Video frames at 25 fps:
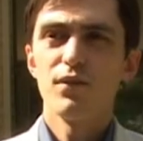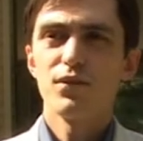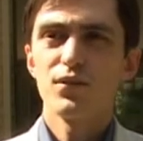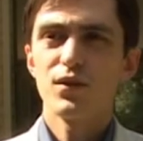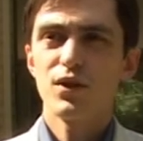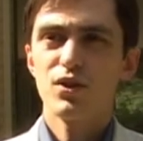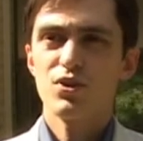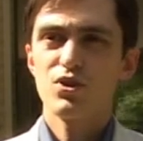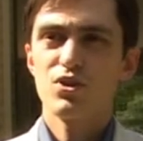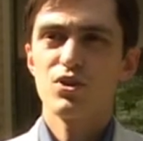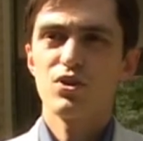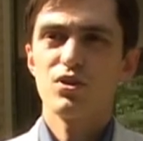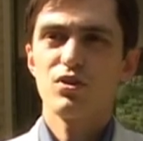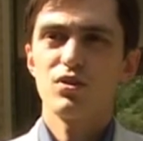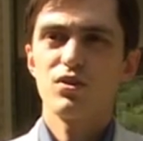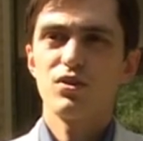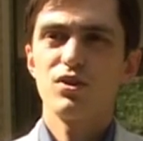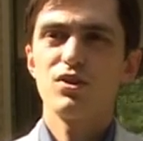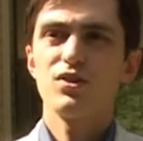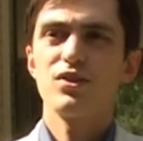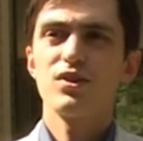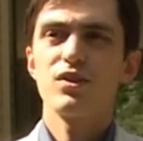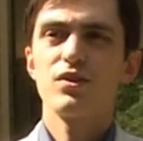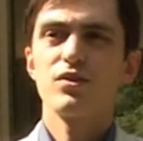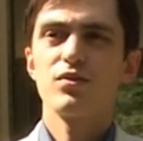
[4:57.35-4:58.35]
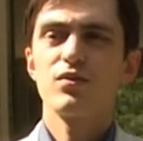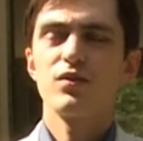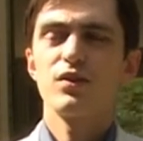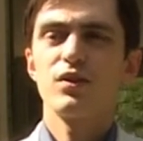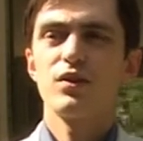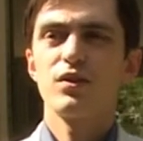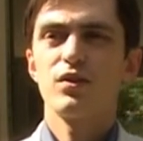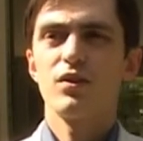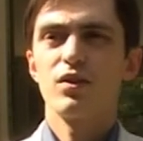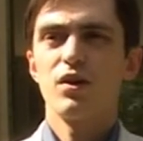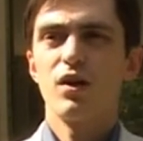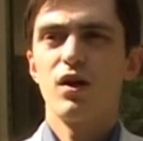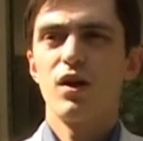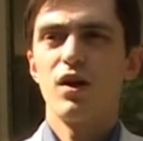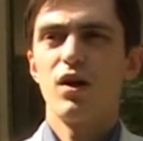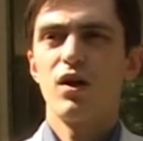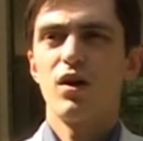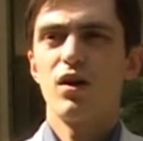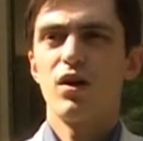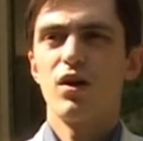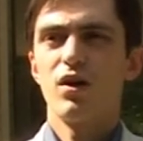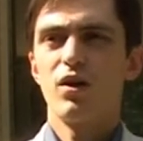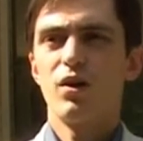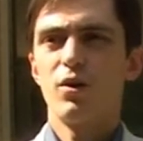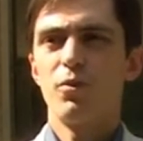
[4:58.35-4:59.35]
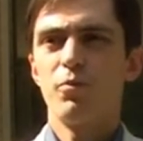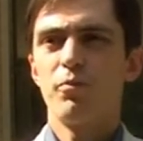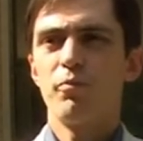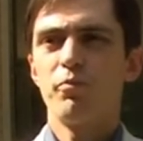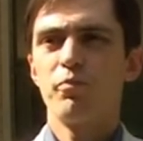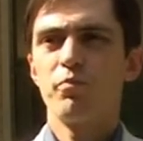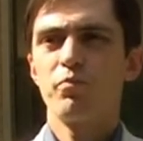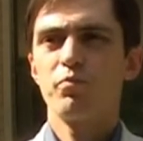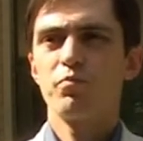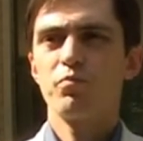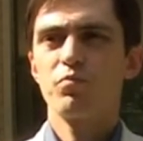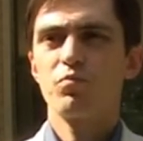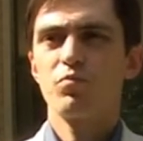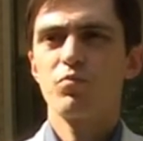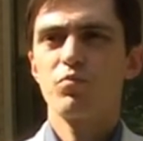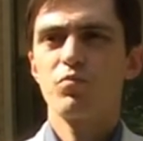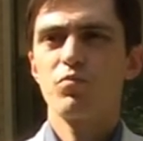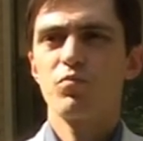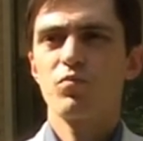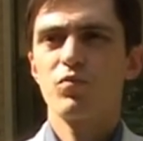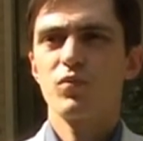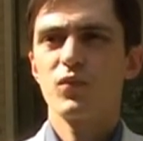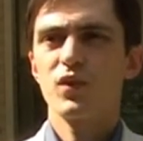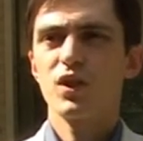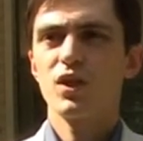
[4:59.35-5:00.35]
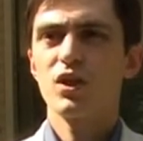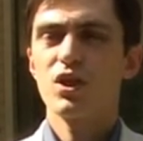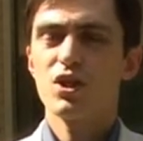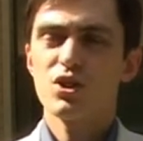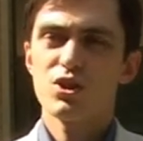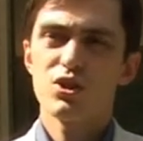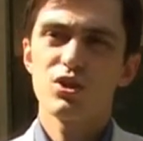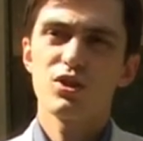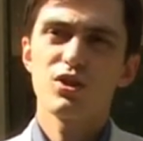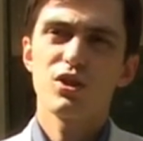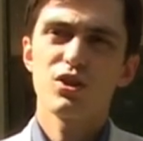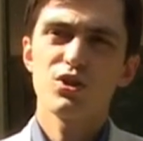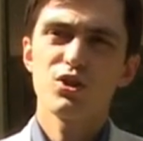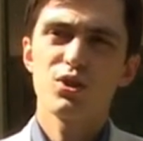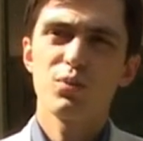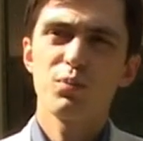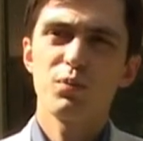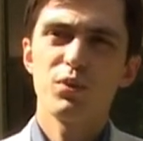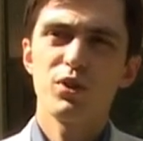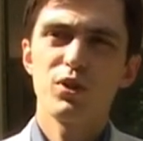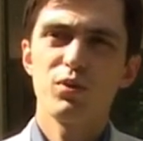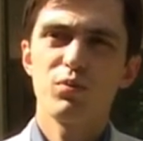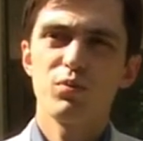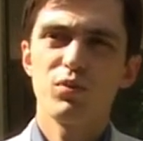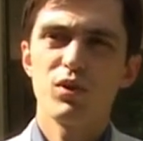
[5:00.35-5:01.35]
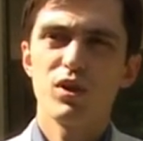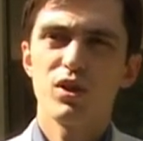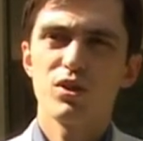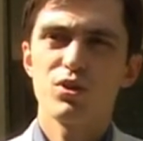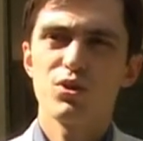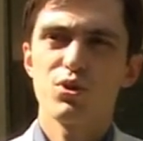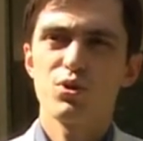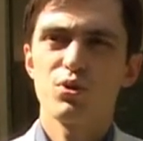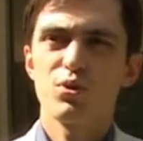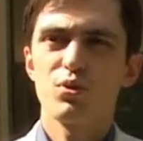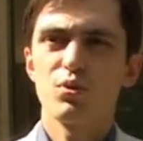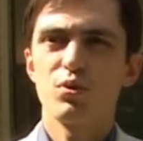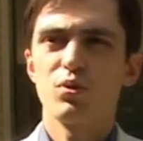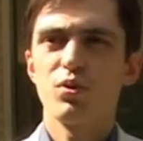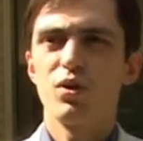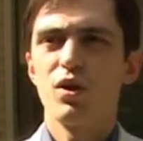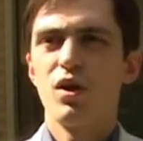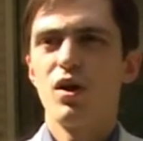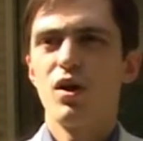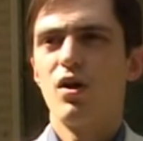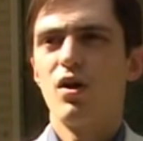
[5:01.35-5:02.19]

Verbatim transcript: Также, естественно, граждане должны понимать, что